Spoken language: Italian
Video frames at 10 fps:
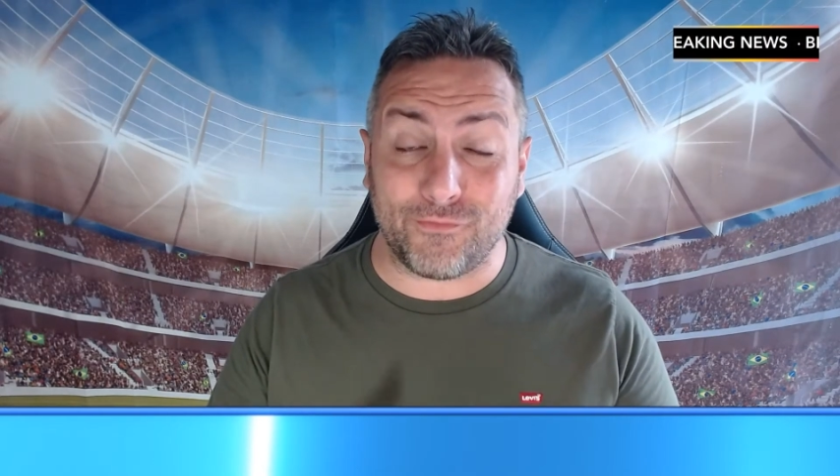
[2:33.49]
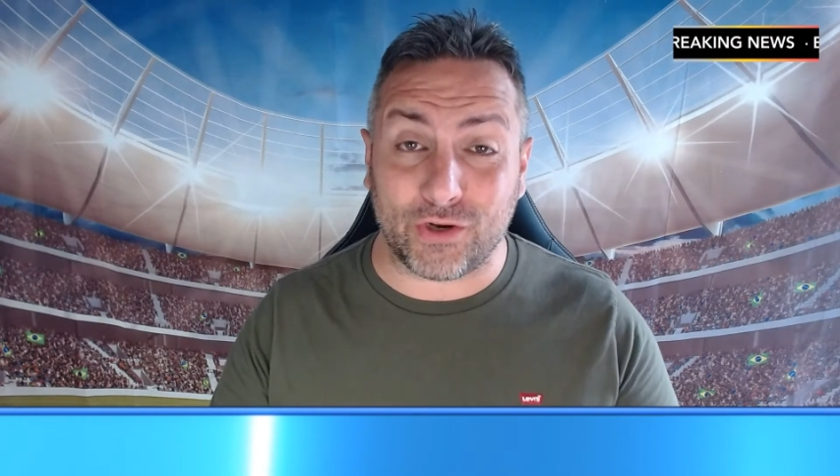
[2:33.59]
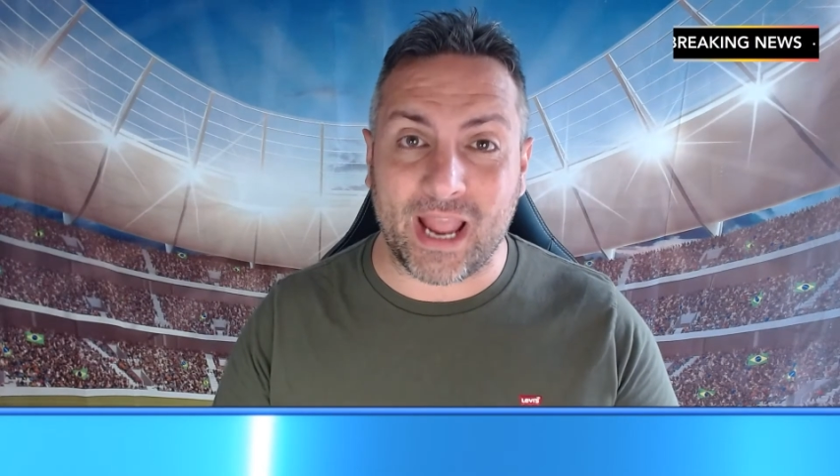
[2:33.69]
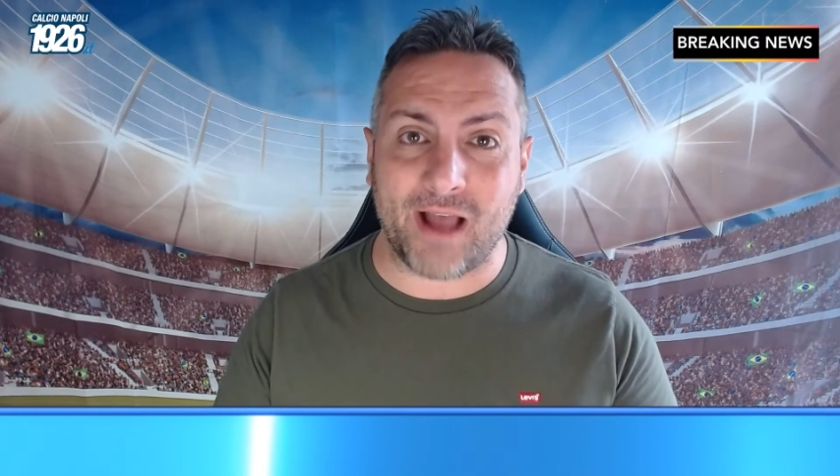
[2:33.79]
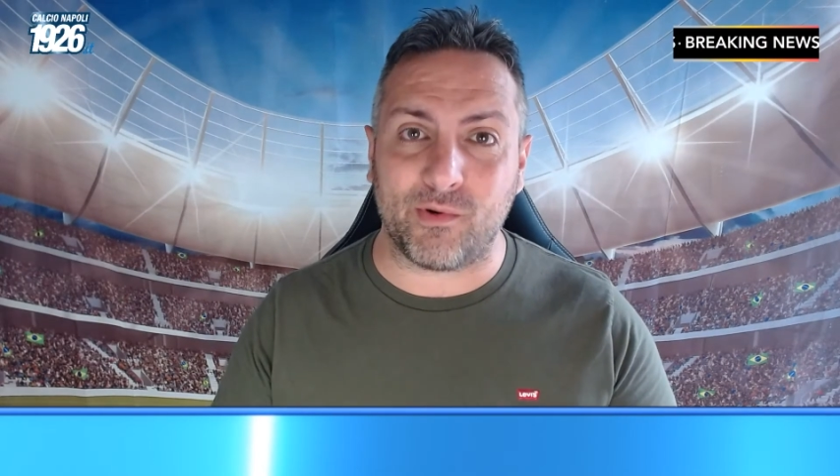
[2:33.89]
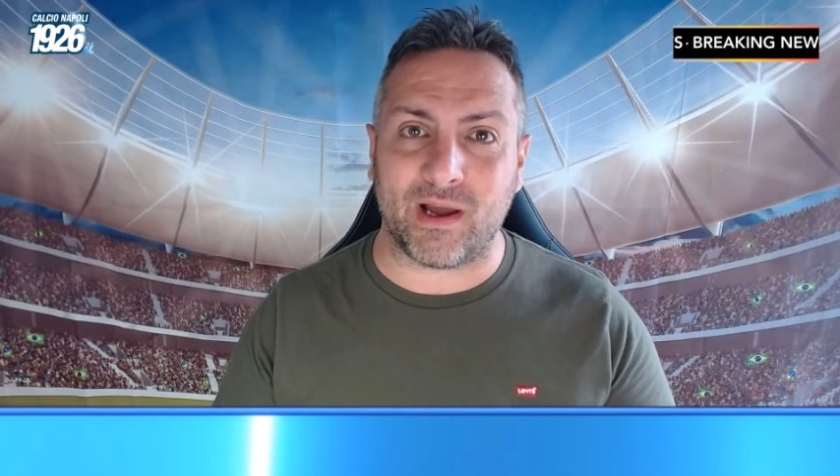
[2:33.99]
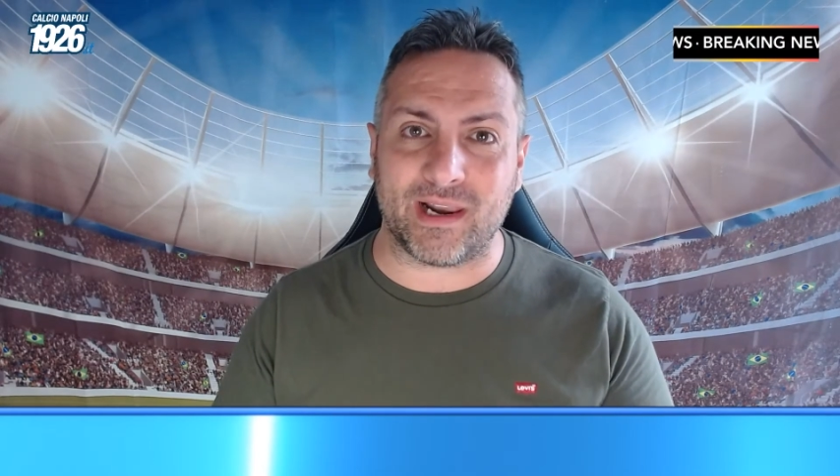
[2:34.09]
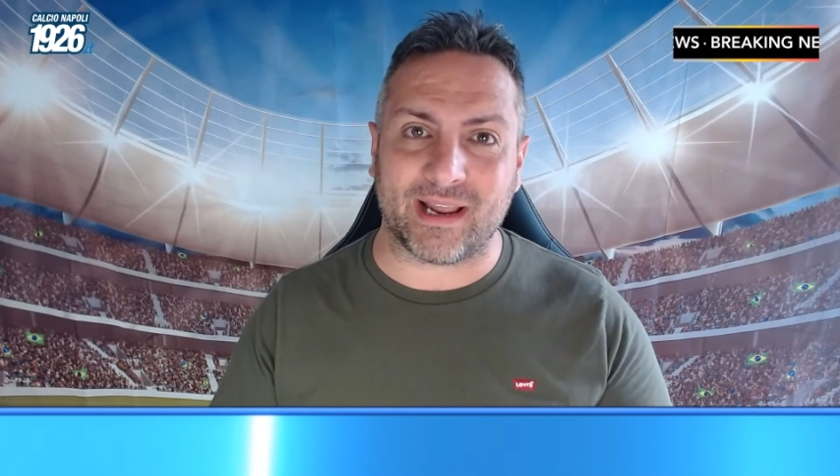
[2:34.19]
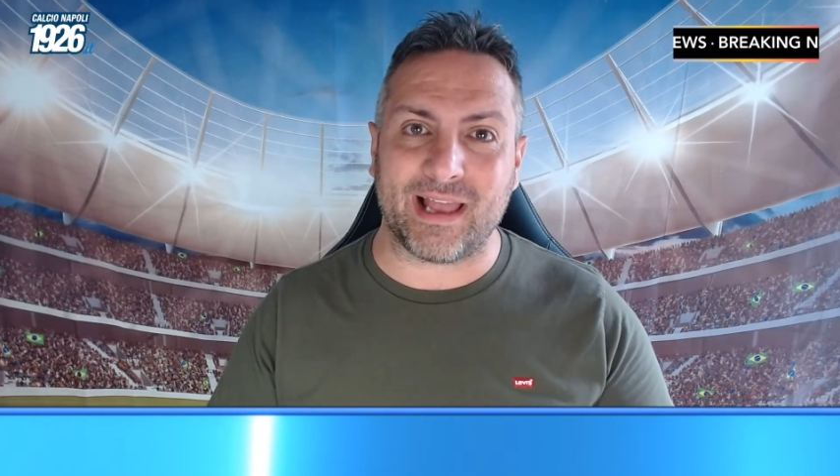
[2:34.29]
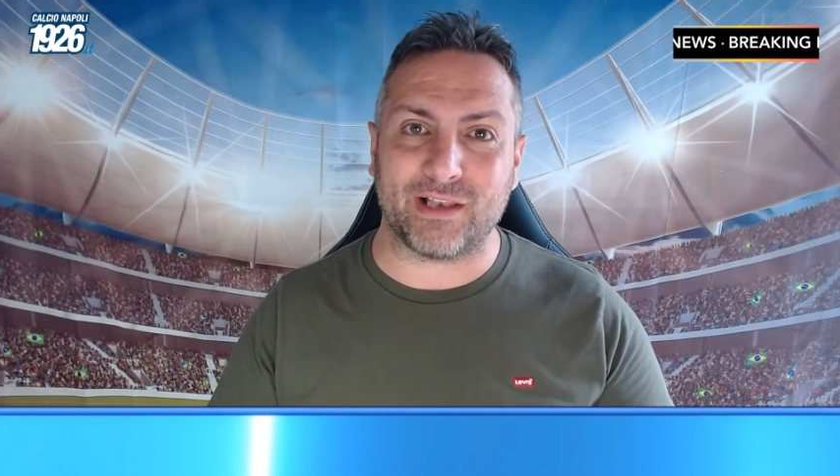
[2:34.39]
voliamo
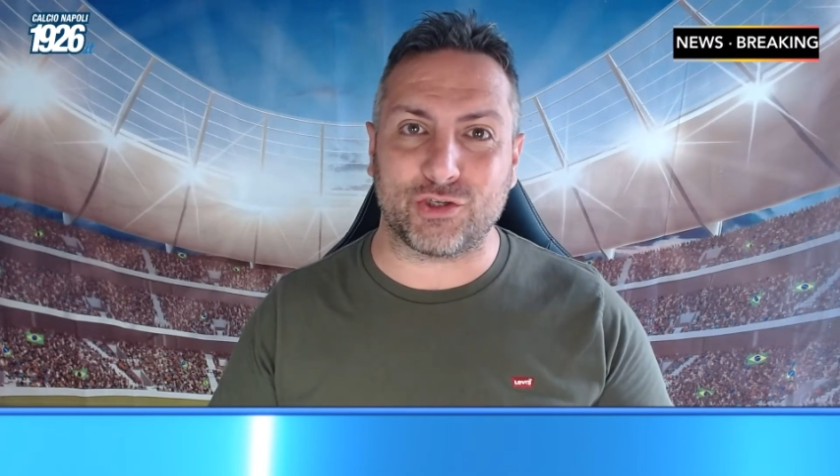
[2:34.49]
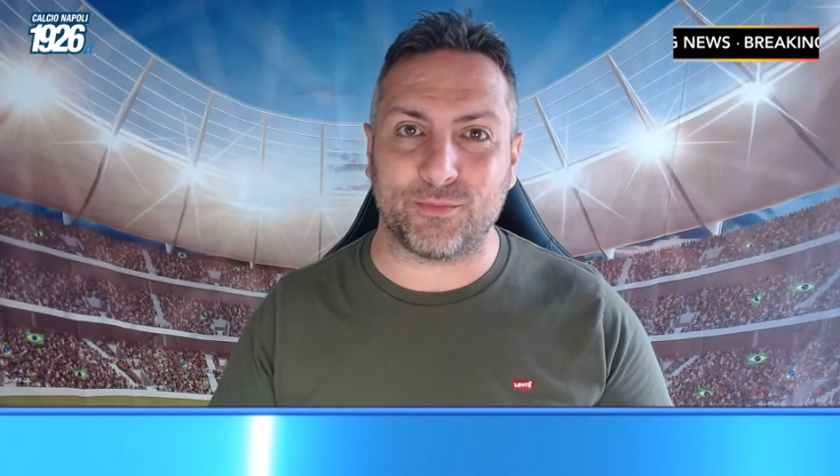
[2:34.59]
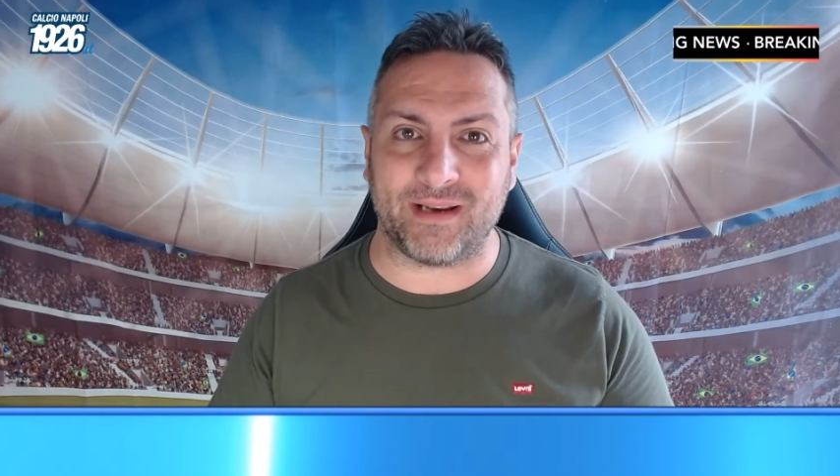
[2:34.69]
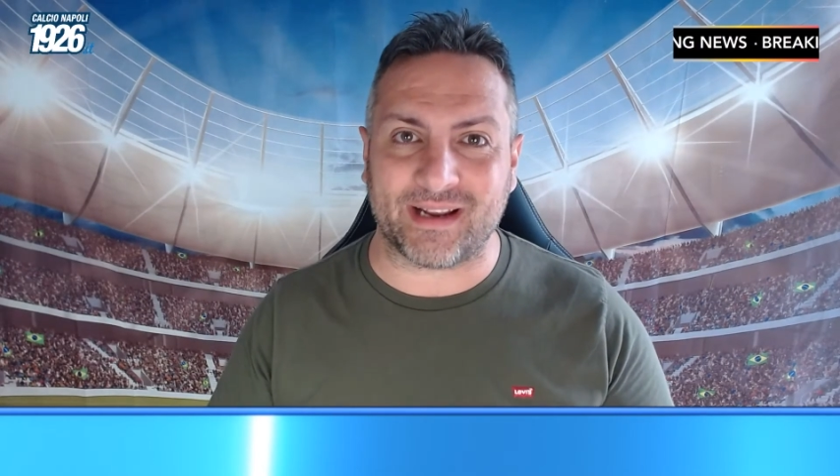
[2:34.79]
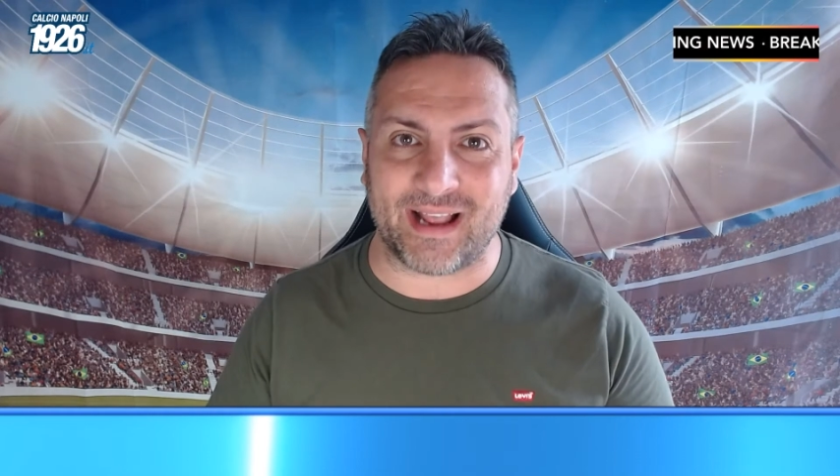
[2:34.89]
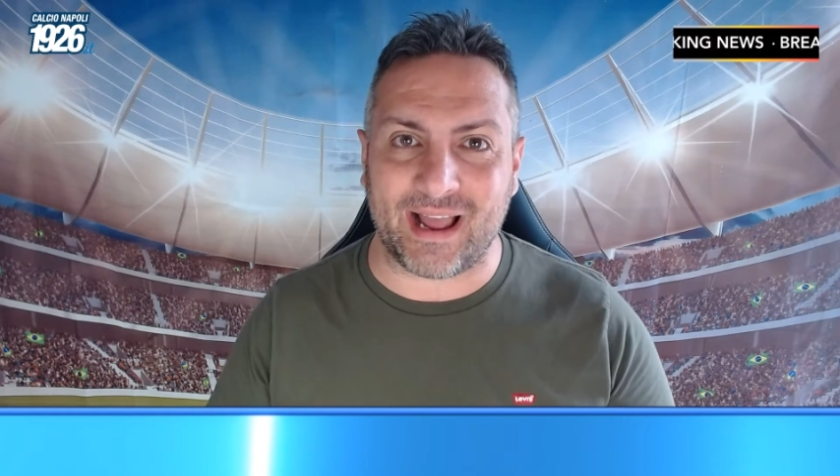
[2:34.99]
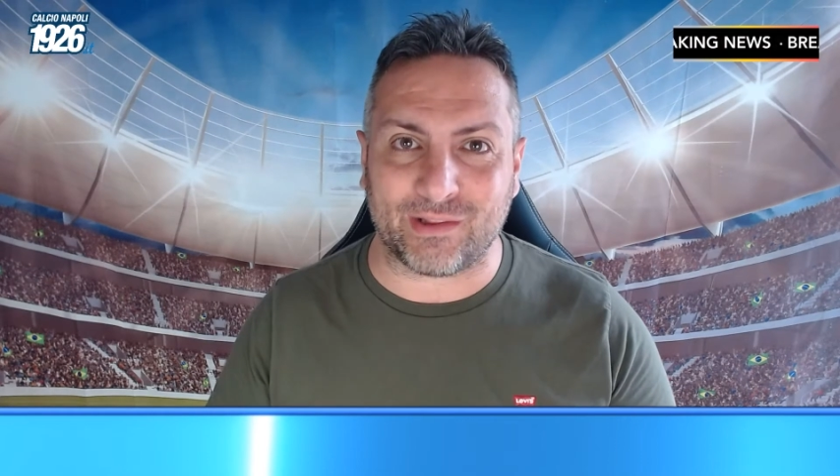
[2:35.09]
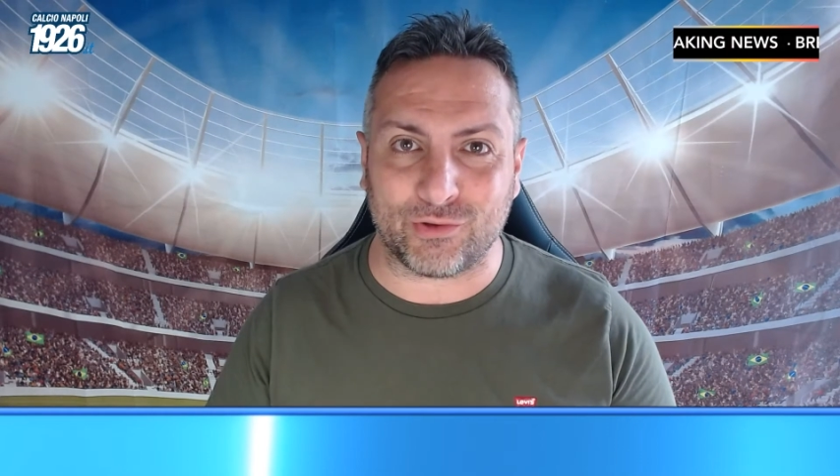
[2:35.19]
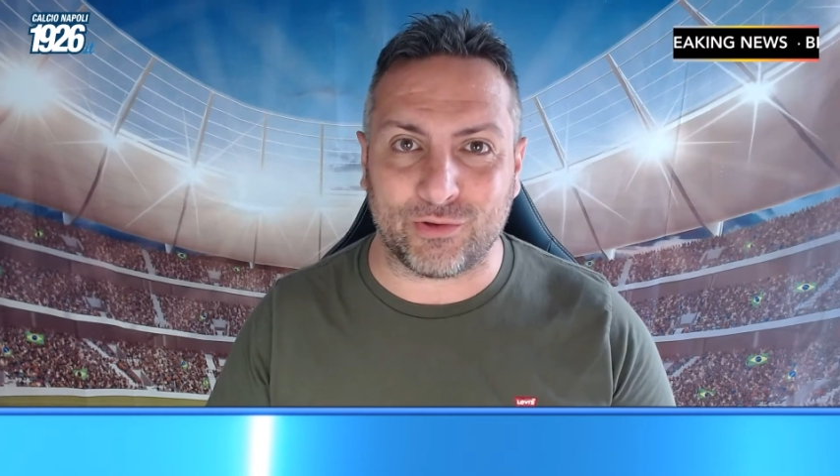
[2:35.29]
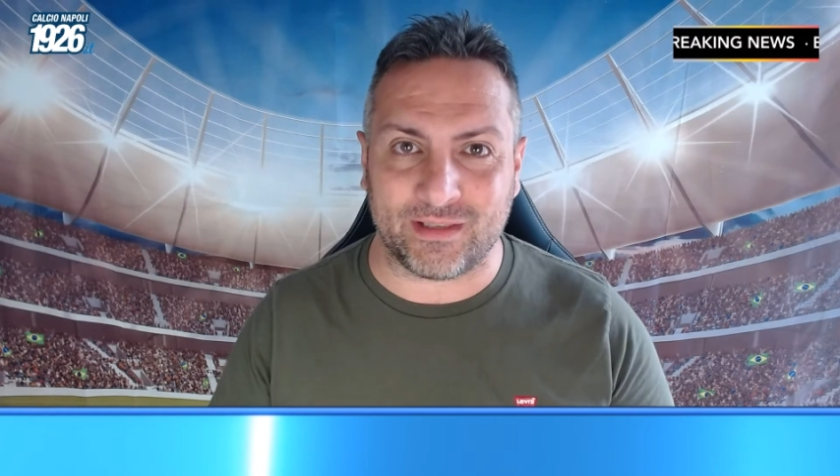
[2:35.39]
al
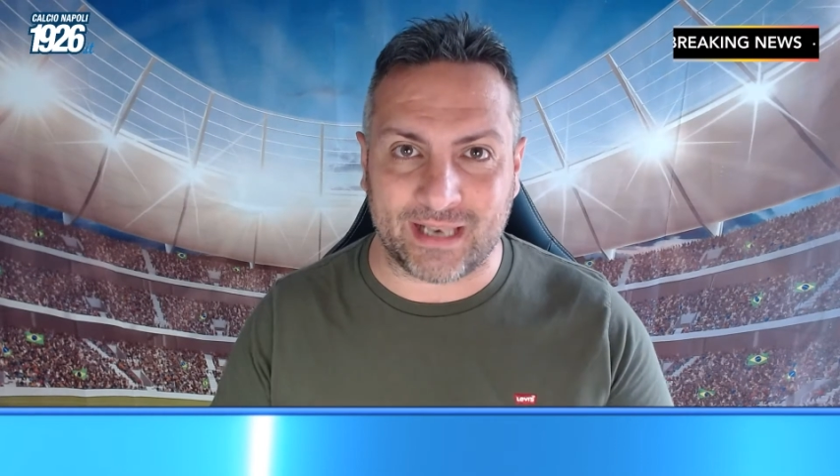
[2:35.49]
calciomercato.